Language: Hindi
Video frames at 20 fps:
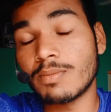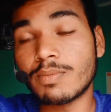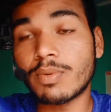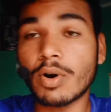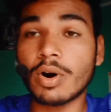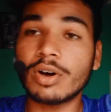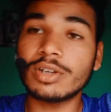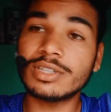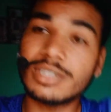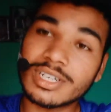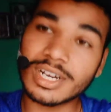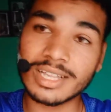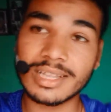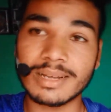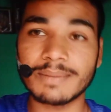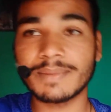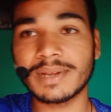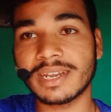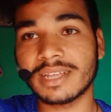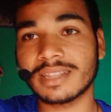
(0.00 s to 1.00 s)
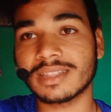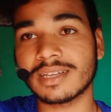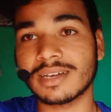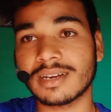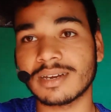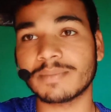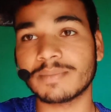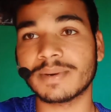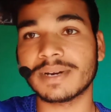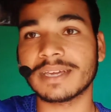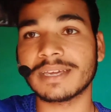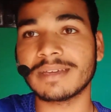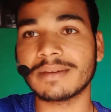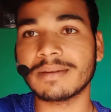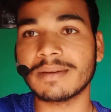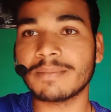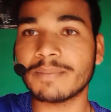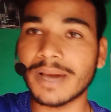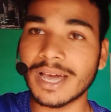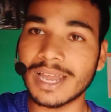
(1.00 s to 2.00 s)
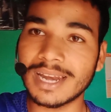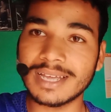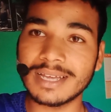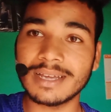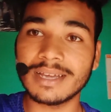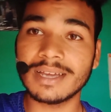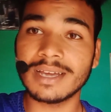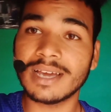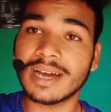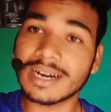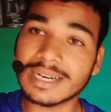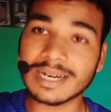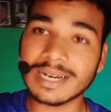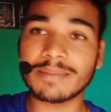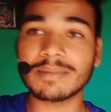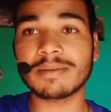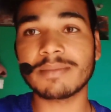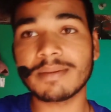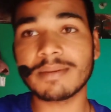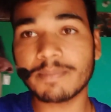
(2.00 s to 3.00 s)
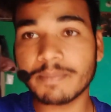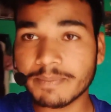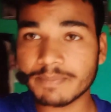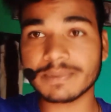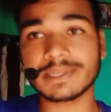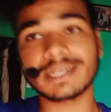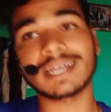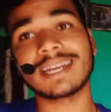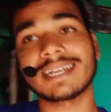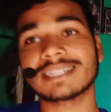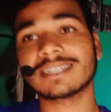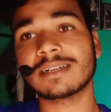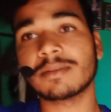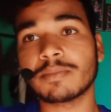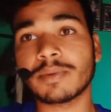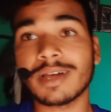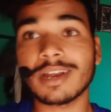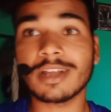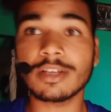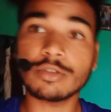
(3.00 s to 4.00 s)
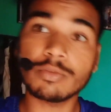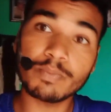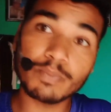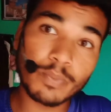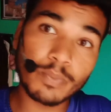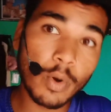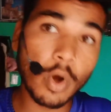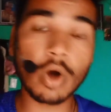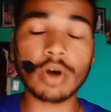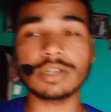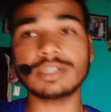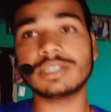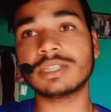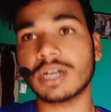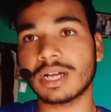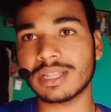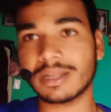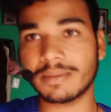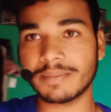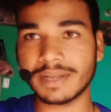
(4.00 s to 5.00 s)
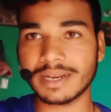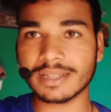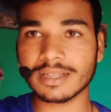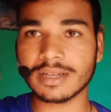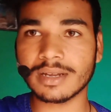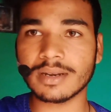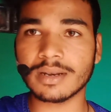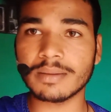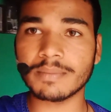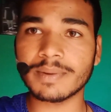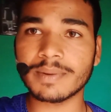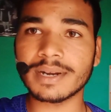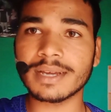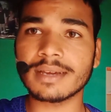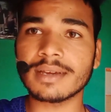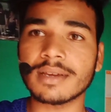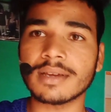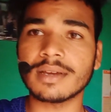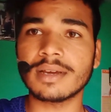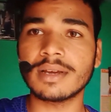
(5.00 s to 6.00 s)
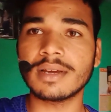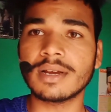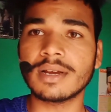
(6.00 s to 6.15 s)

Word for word: बहुत ज़्यादा मेहनत करनी पड़ेगी पहले अटैम्प्ट में सेलेक्शन पाना है तो बहुत ज़्यादा मेहनत करनी पड़ेगी